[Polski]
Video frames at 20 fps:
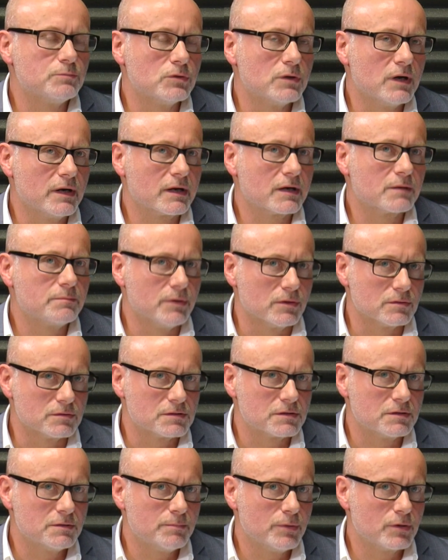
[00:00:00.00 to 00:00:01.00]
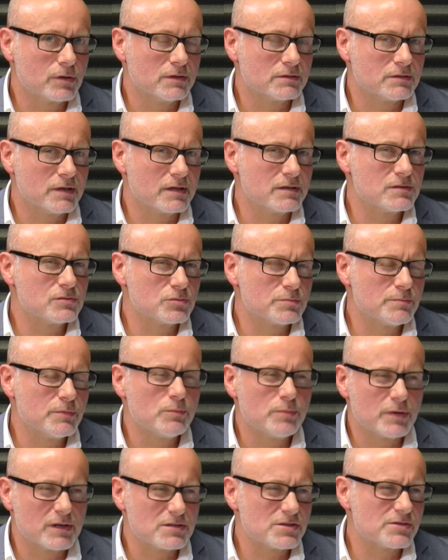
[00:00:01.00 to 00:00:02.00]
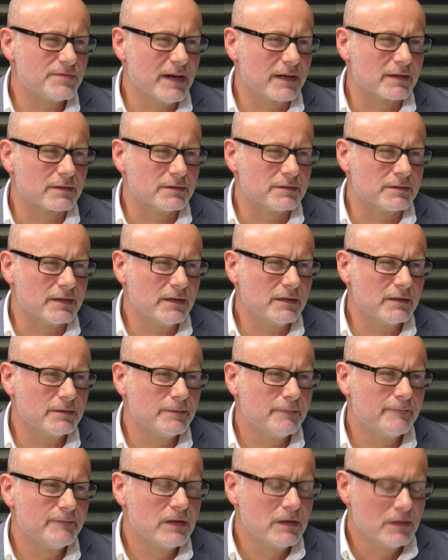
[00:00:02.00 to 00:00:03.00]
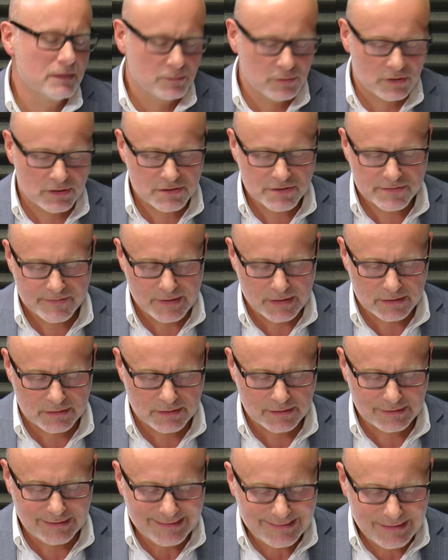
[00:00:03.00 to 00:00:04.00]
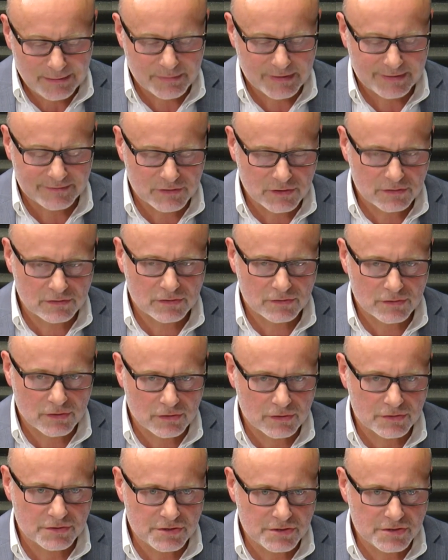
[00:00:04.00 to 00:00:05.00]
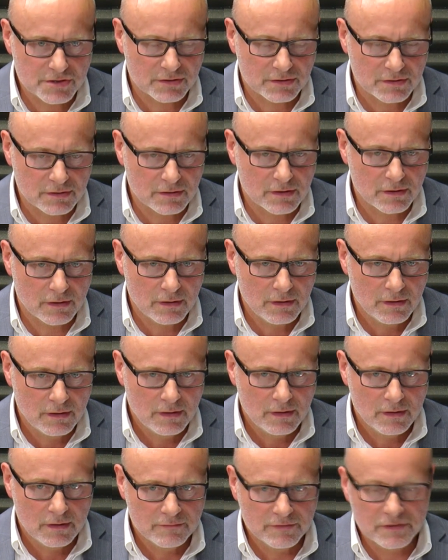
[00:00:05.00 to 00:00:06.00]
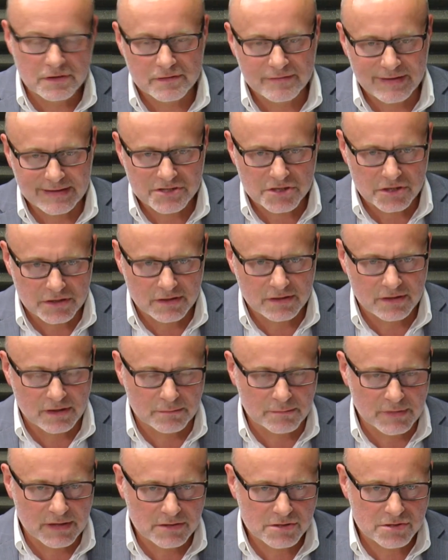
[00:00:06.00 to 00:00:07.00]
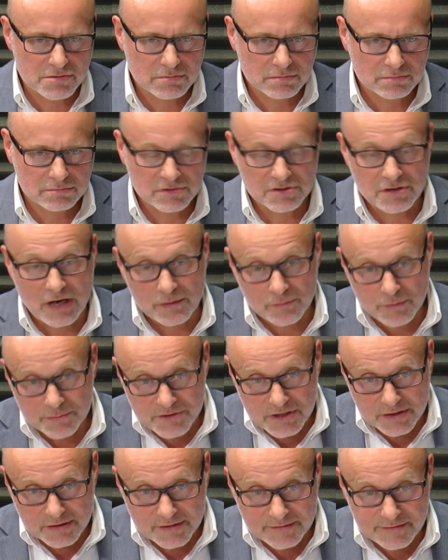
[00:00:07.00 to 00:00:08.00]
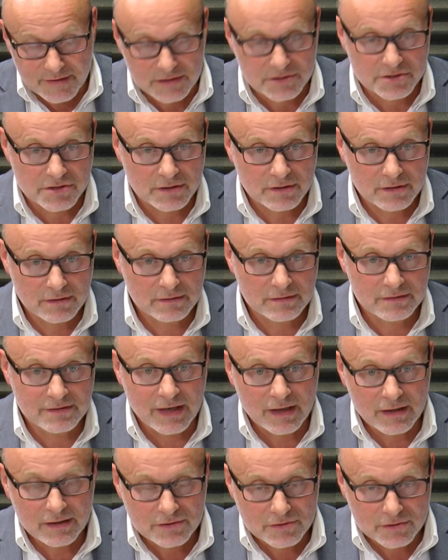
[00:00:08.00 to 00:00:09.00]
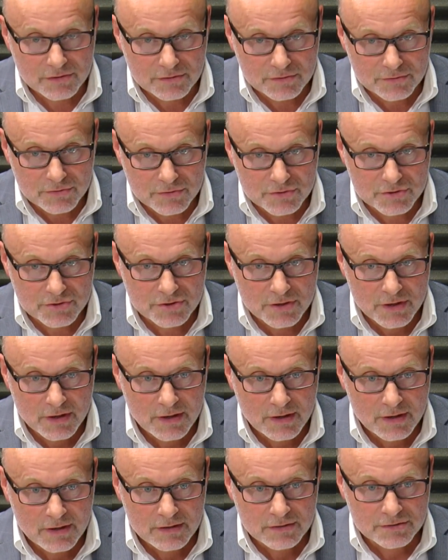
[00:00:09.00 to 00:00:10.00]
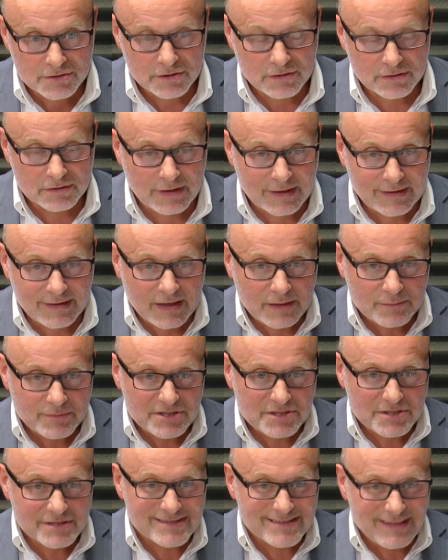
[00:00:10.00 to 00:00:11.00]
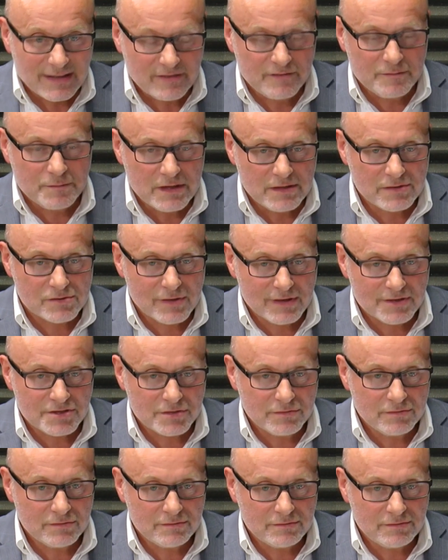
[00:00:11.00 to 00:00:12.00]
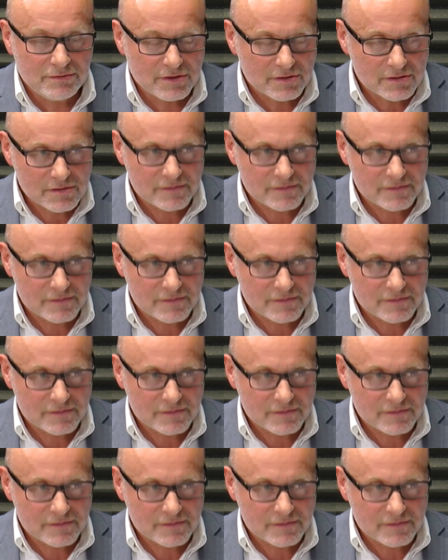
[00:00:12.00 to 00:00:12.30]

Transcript: Pucharach Polski, tak. po, teraz już był po raz czwarty, tak? Tak. Po raz czwarty. tak naprawdę to dochodzicie tylko, wygrywacie jeden mecz, znaczy albo przegrywacie, dalej to już, czyli tak jakbyście stali w miejscu, a się nie